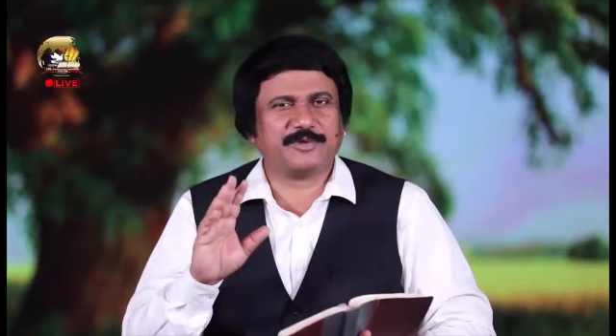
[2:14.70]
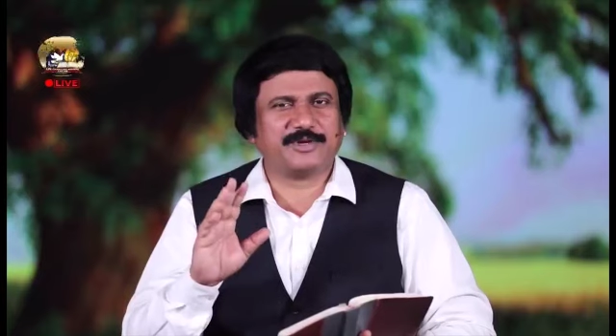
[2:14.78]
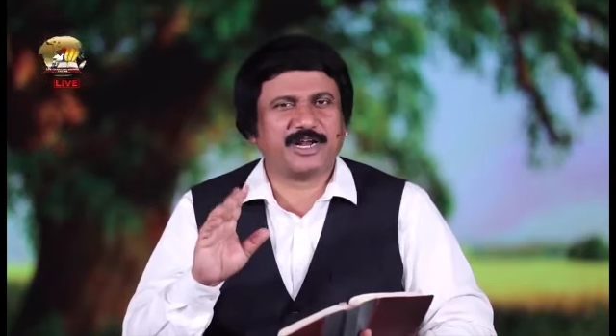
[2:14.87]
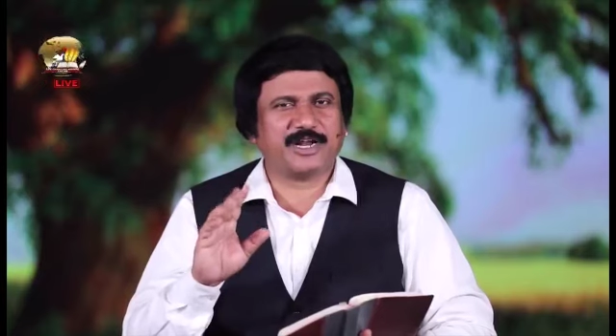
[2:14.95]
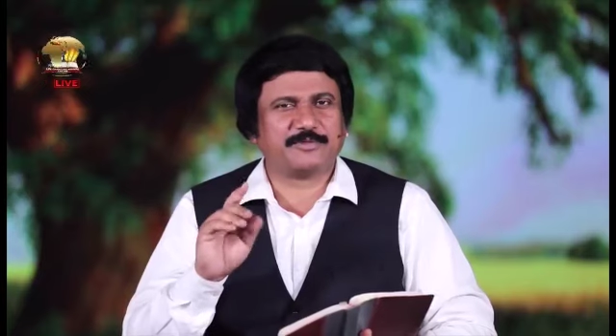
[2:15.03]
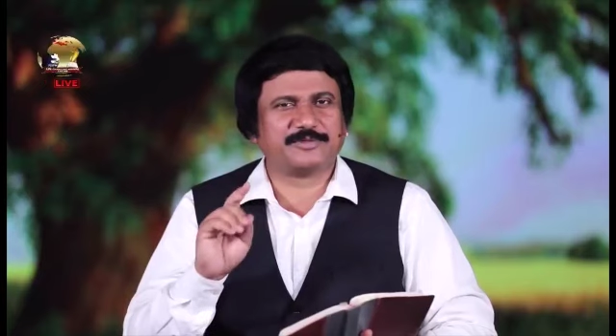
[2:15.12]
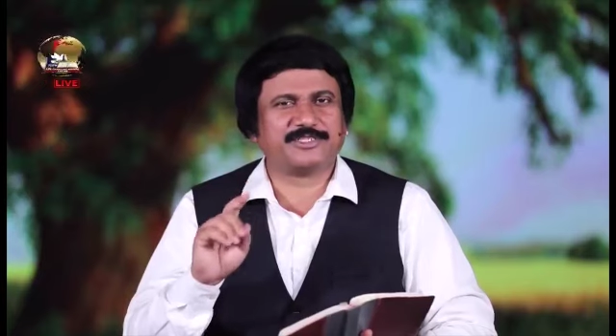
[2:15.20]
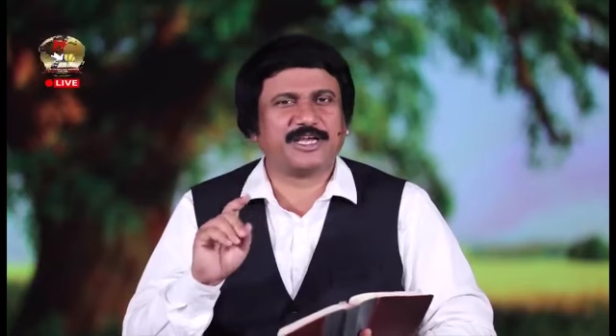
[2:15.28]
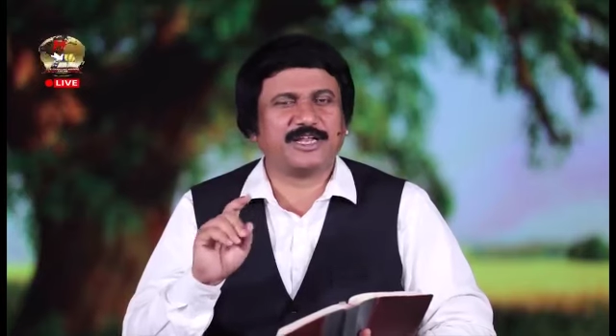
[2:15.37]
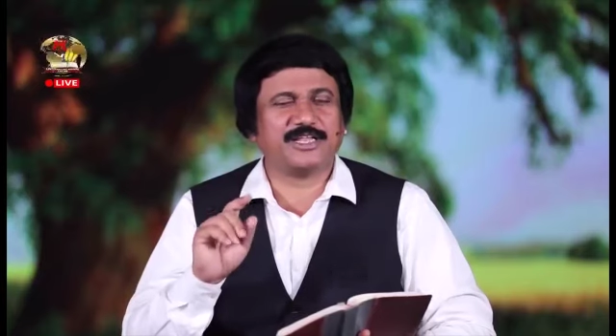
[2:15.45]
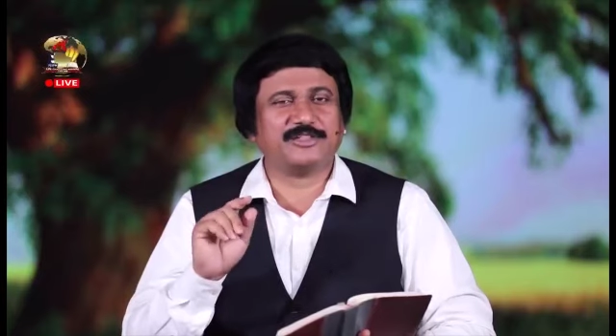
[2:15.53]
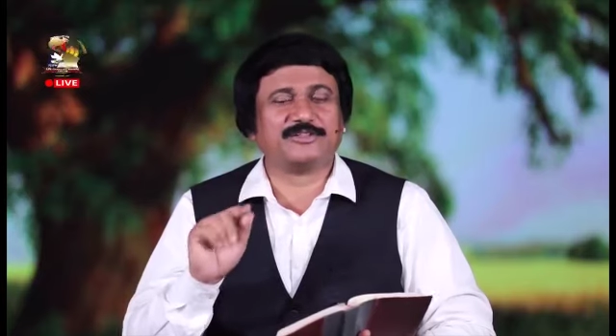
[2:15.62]
పడ్డాడు
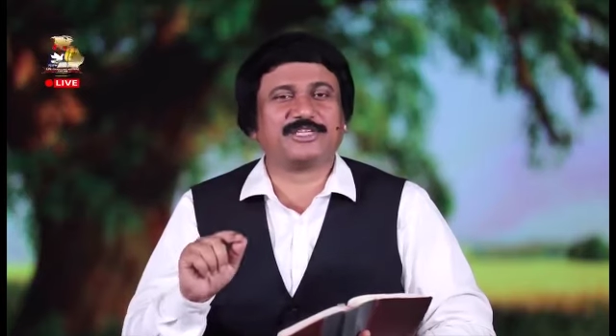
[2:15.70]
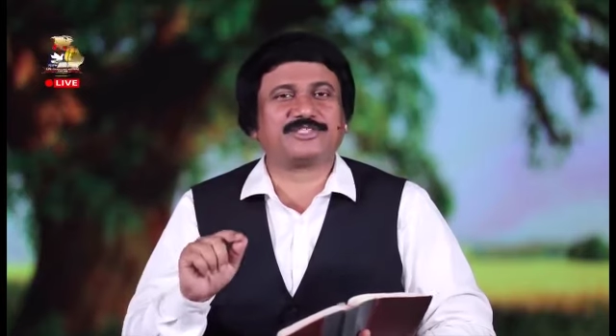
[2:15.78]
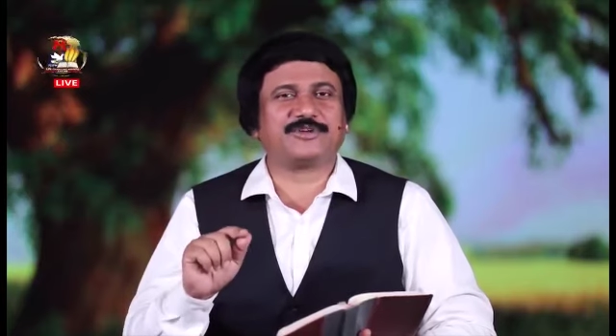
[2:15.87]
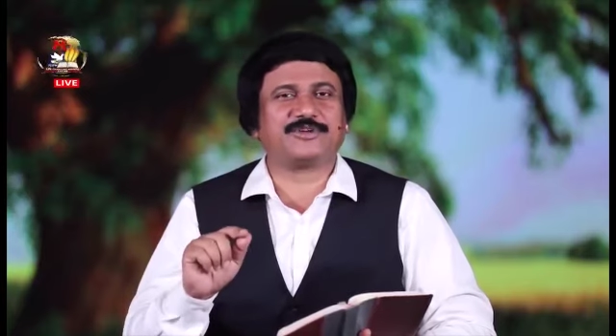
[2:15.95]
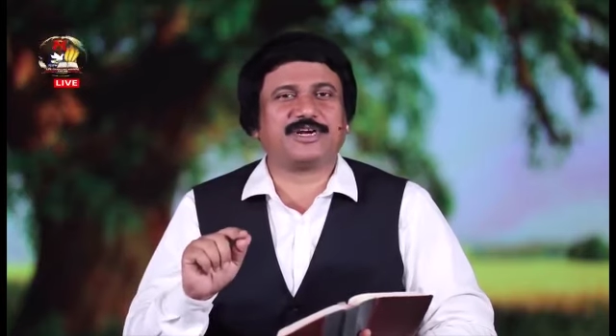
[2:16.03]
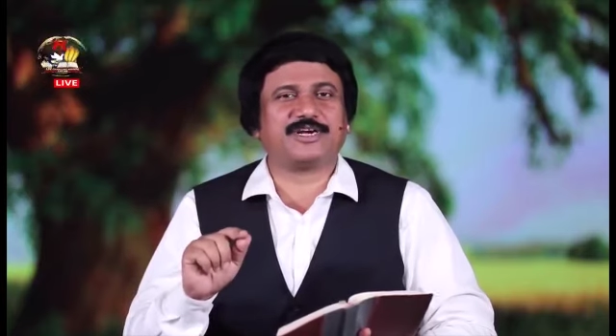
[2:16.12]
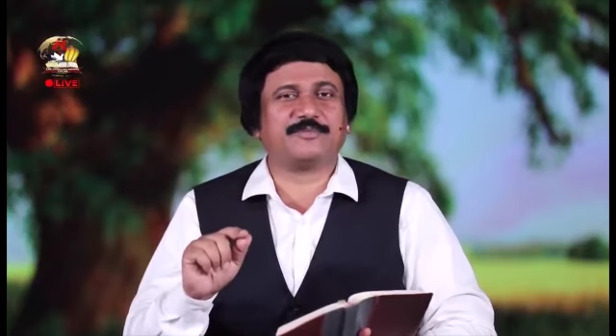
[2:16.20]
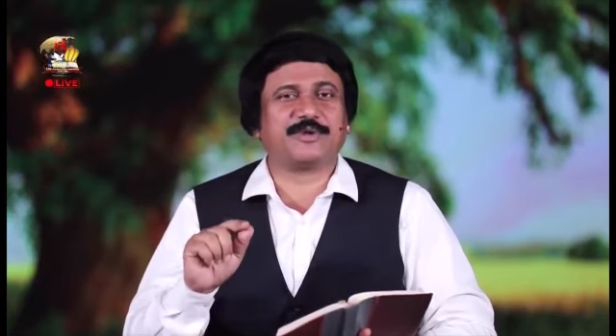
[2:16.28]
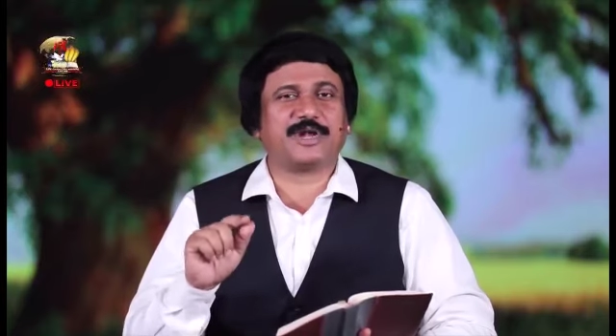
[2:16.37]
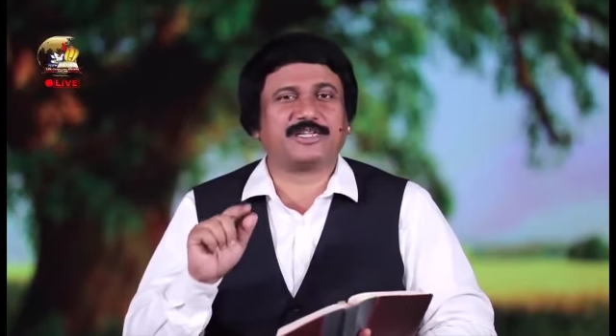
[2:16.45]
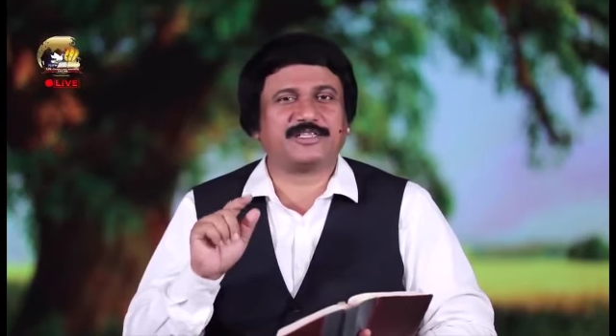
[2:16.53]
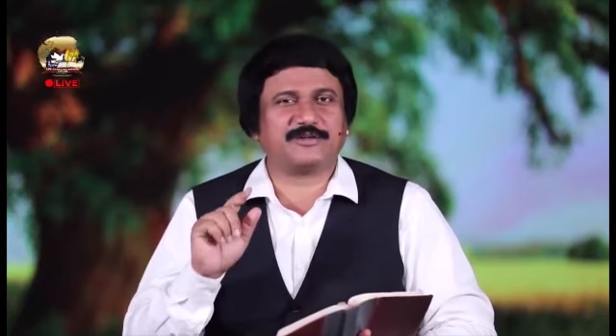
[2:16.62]
అపజయాలు ఎందుకు తెచ్చుకున్నాడంటే
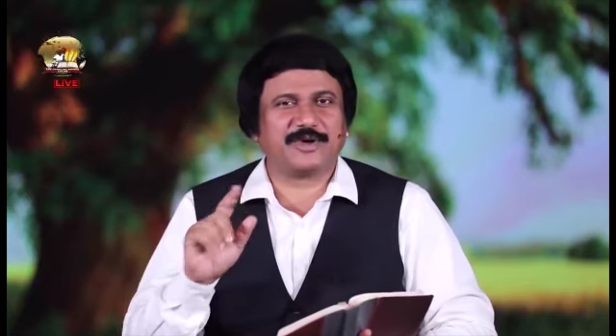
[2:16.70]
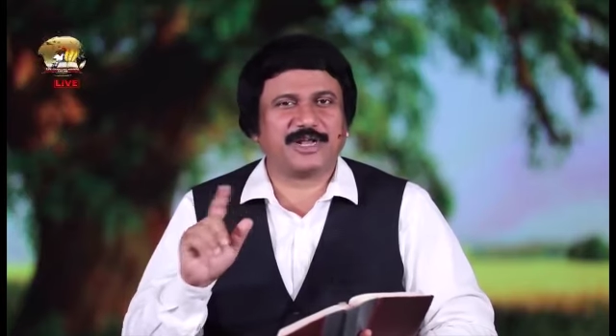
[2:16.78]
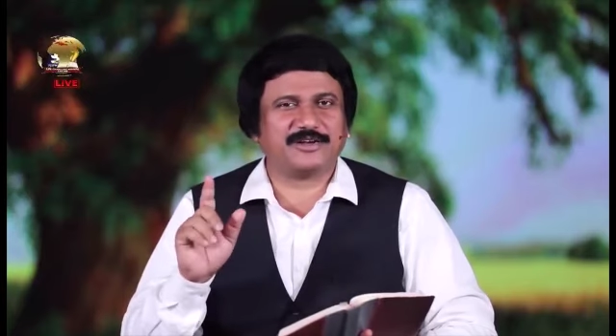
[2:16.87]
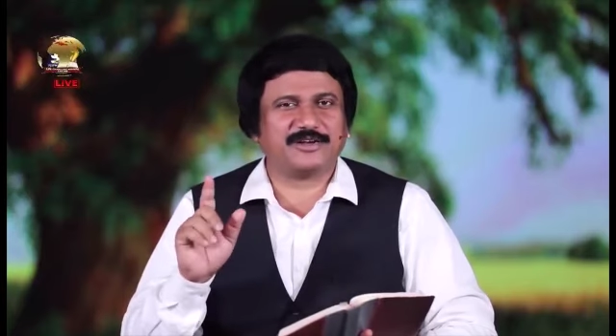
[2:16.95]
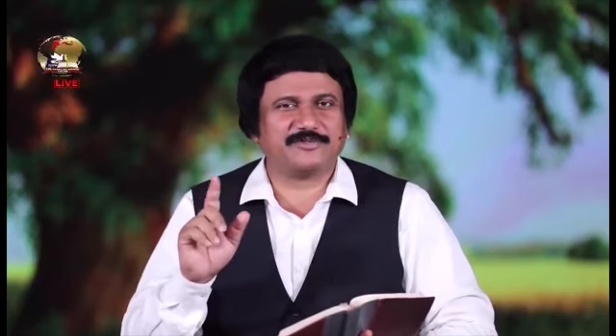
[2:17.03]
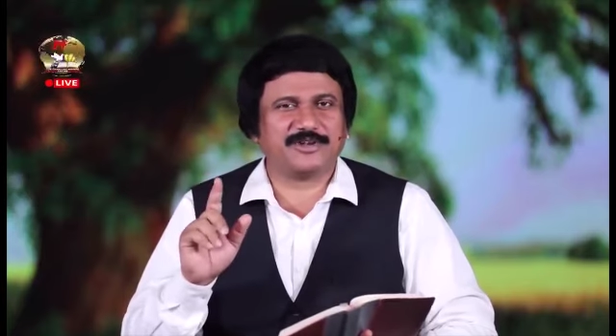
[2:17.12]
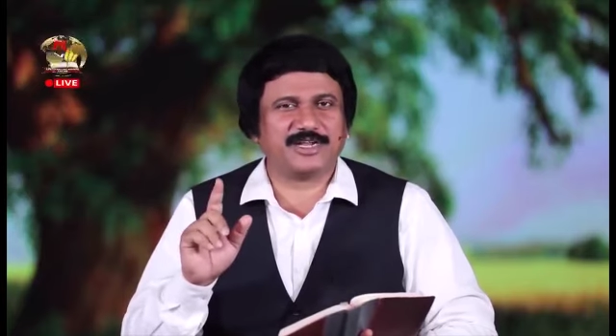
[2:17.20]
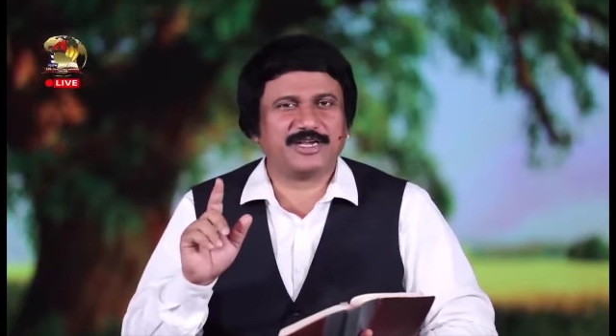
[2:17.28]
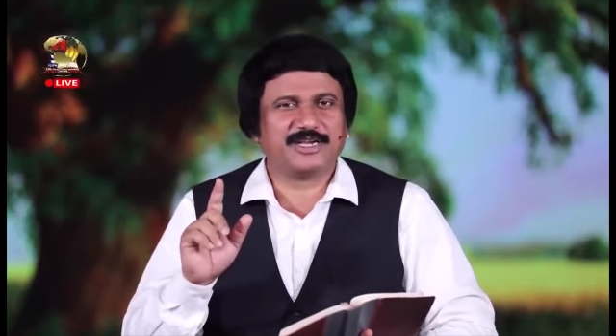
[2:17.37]
ప్రార్థన మానేయడం వల్ల